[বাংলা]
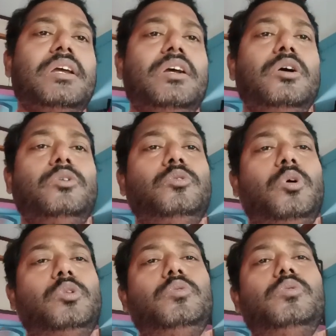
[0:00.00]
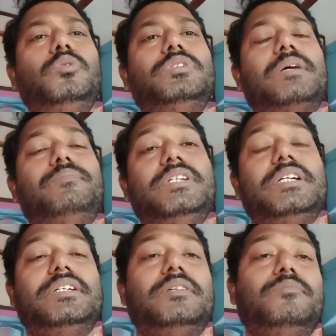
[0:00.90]
ততগুলো সাবজেক্টের
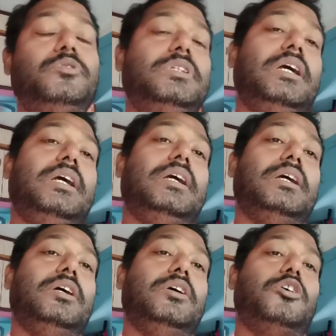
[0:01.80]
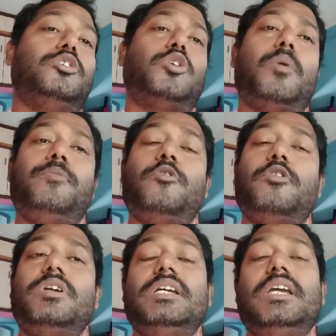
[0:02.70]
মধ্যে
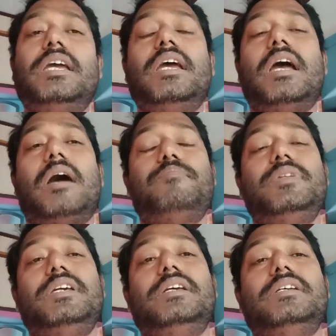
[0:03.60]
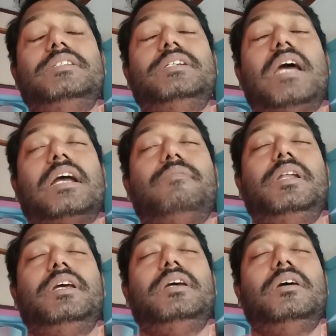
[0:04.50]
সবকটিকে আপনি যে একেবারে
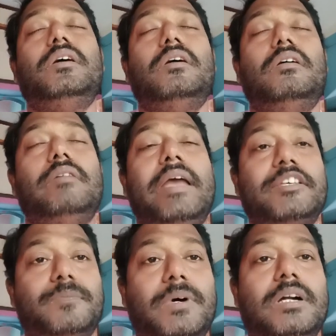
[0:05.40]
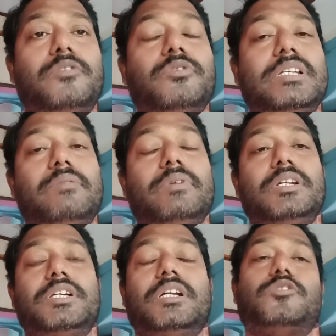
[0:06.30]
এক্সপার্ট হয়ে যাবেন সেটা
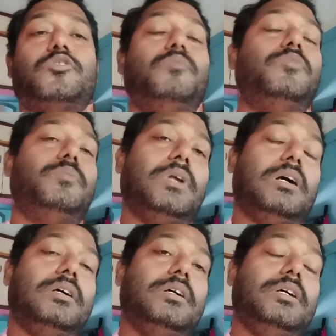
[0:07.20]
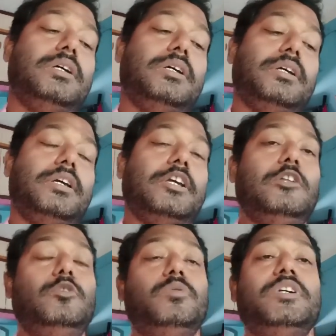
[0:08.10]
সম্ভব না কিন্তু
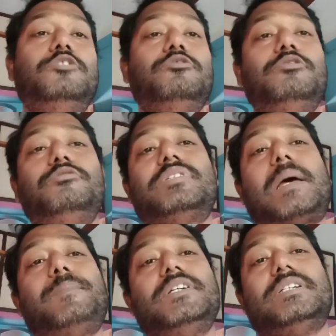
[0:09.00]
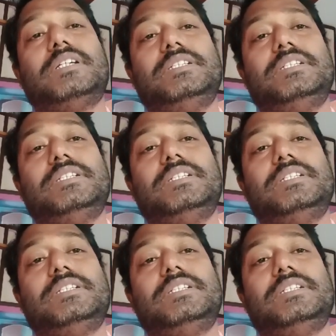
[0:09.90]
কিছু কিছু সাবজেক্ট আছে যে